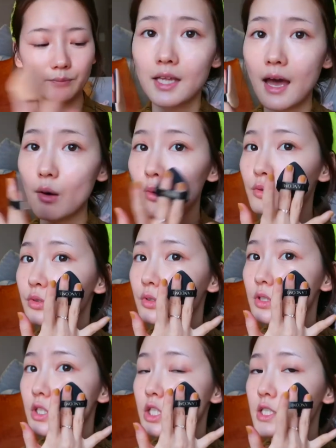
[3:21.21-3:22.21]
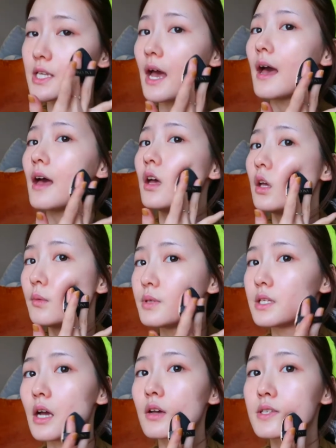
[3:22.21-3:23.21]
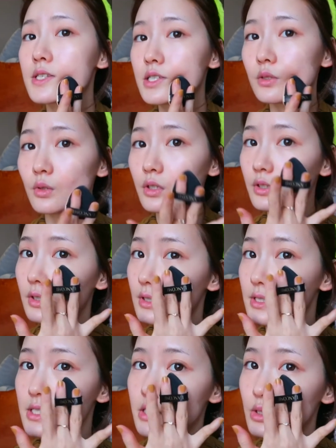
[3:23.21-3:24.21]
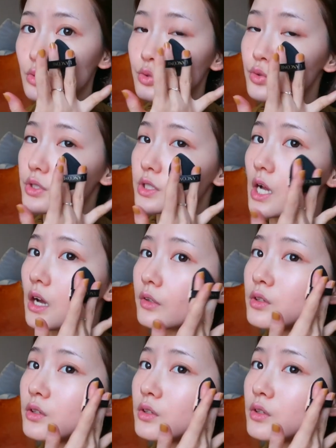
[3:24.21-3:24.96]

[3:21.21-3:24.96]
它我觉得是在比较滋润的基础上，